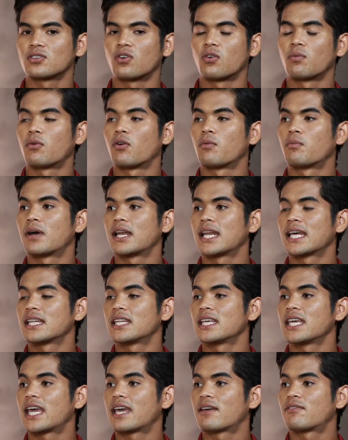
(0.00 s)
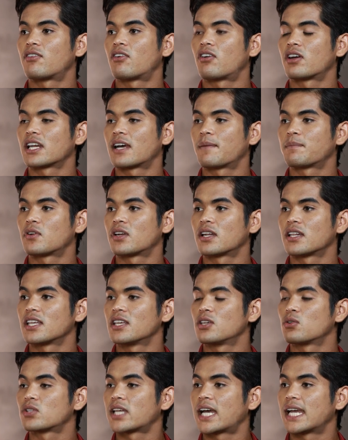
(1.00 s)
ส่งผมมาเล่นที่แอร์ฟอร์สครับ ตอนนั้น
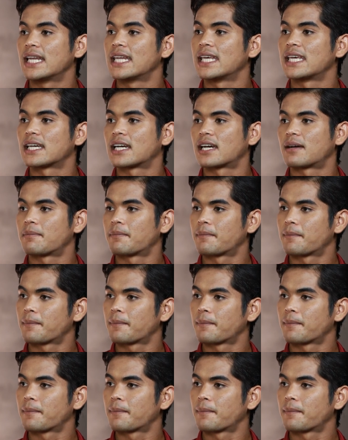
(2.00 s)
ที่อยู่ไทยลีกครับ